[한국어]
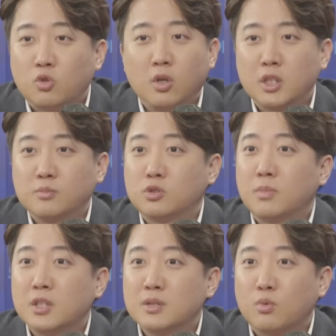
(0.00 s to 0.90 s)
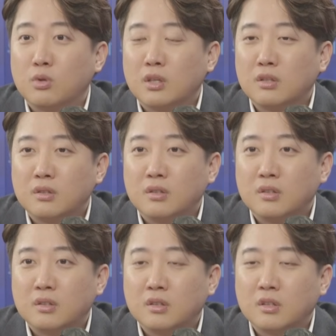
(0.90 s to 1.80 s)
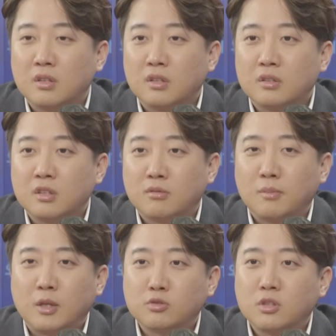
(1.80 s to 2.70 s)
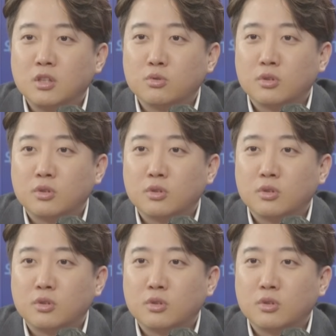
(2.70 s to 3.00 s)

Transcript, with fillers: 정확히 무슨 말인지 몰라요. 예, 제가 뭐 음. 마우스 클릭으로